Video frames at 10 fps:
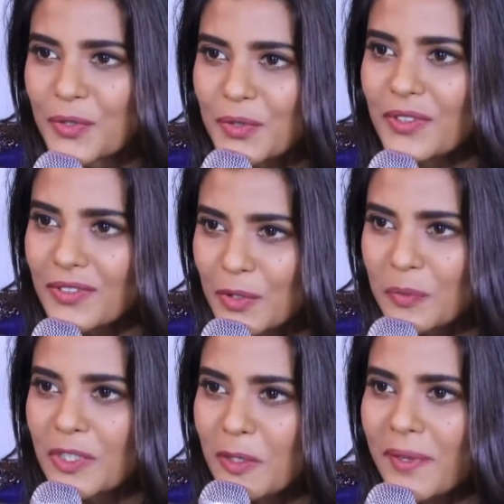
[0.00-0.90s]
చూద్దాం
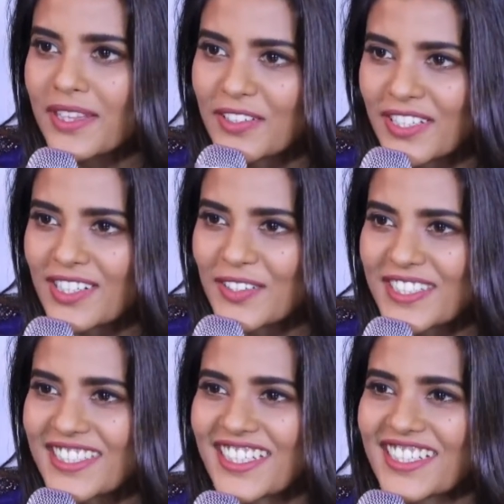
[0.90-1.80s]
దుమ్ము దులిపేద్దాం ఏదైనా
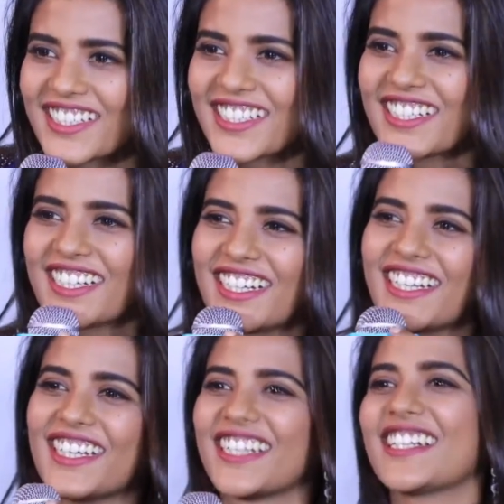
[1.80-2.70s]
వస్తే ఆల్ ది బెస్ట్